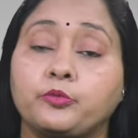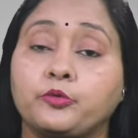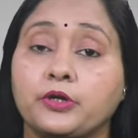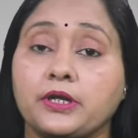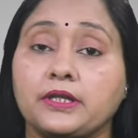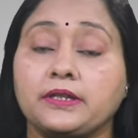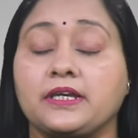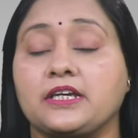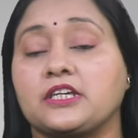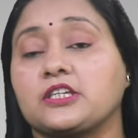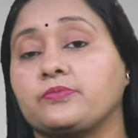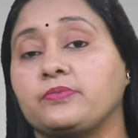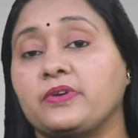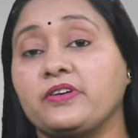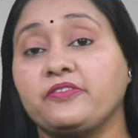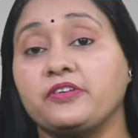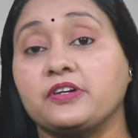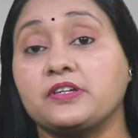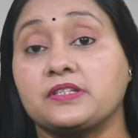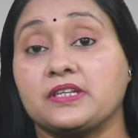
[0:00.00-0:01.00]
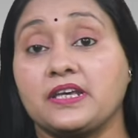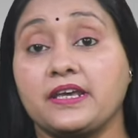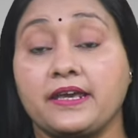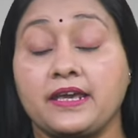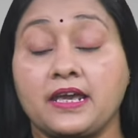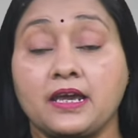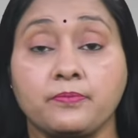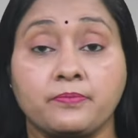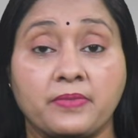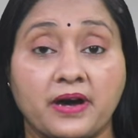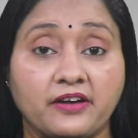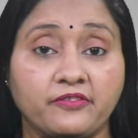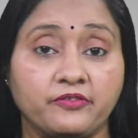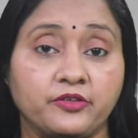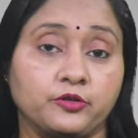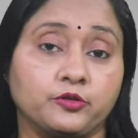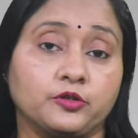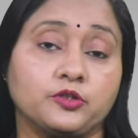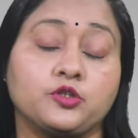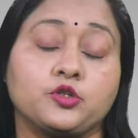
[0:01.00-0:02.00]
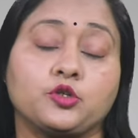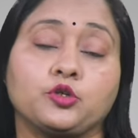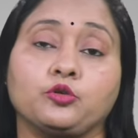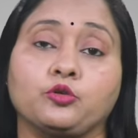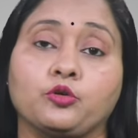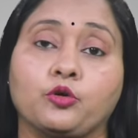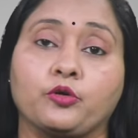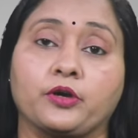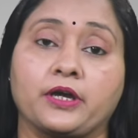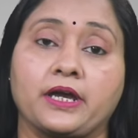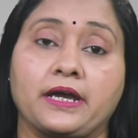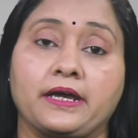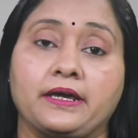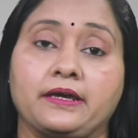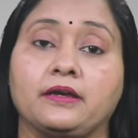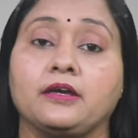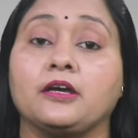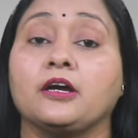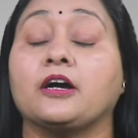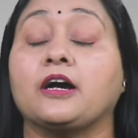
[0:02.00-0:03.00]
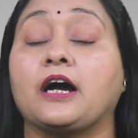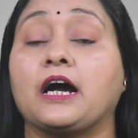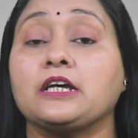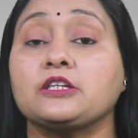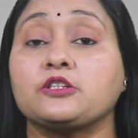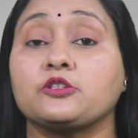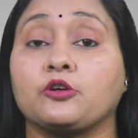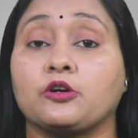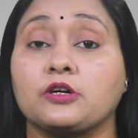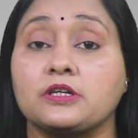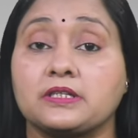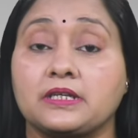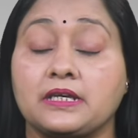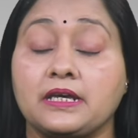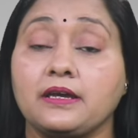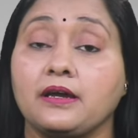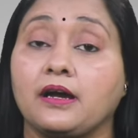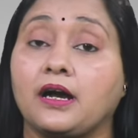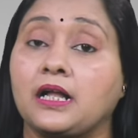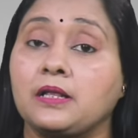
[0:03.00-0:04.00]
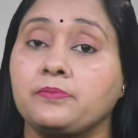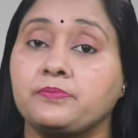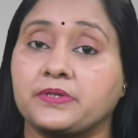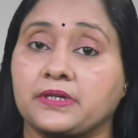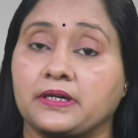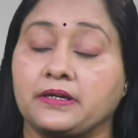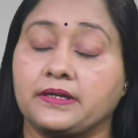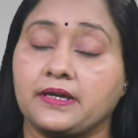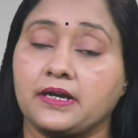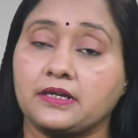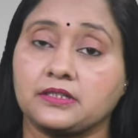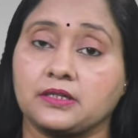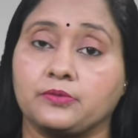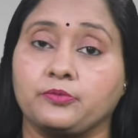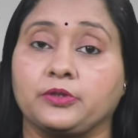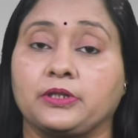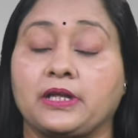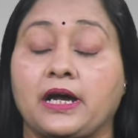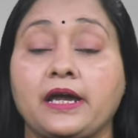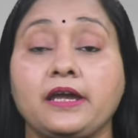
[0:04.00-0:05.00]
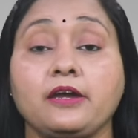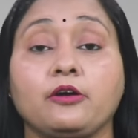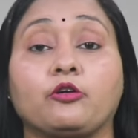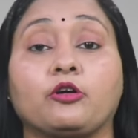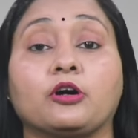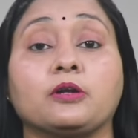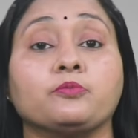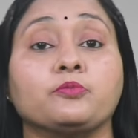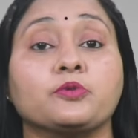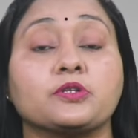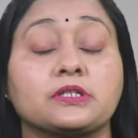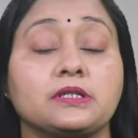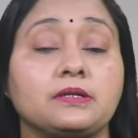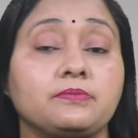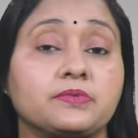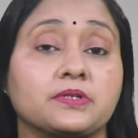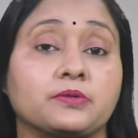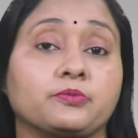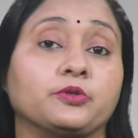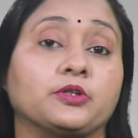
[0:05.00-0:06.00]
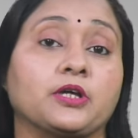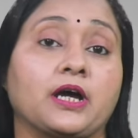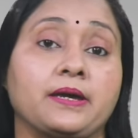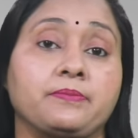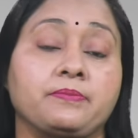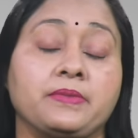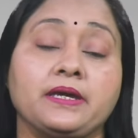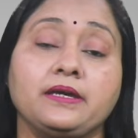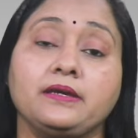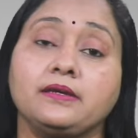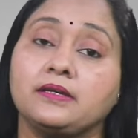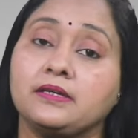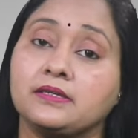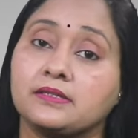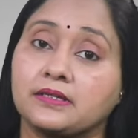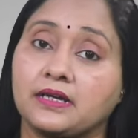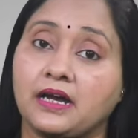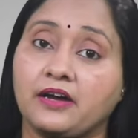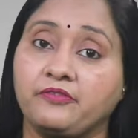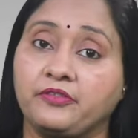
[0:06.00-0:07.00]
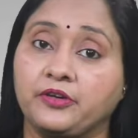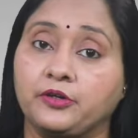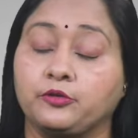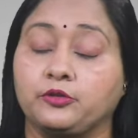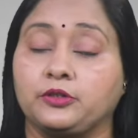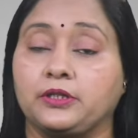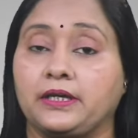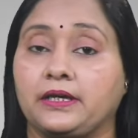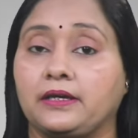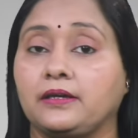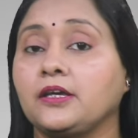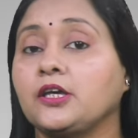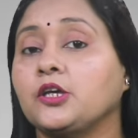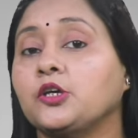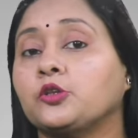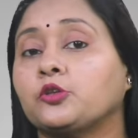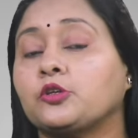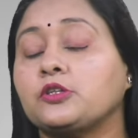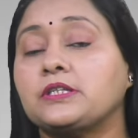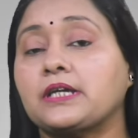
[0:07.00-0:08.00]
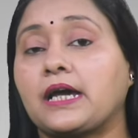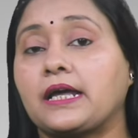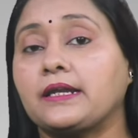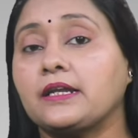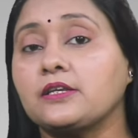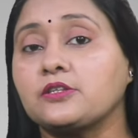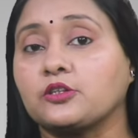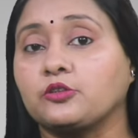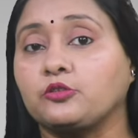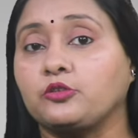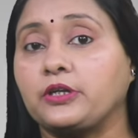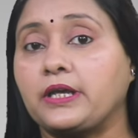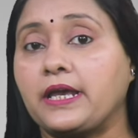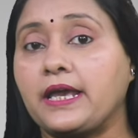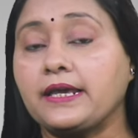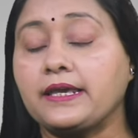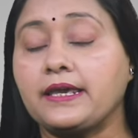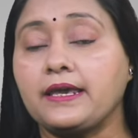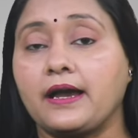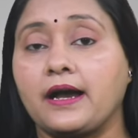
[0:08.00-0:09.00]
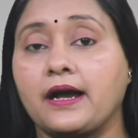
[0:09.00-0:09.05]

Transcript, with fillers: पूरे देश में फिर से एक बार विरोध शुरू हो गया है खास तौर से अल्पसंख्यक समुदाय और मुस्लिम समुदाय में इसका विरोध है तो जानना ज़रूरी है कि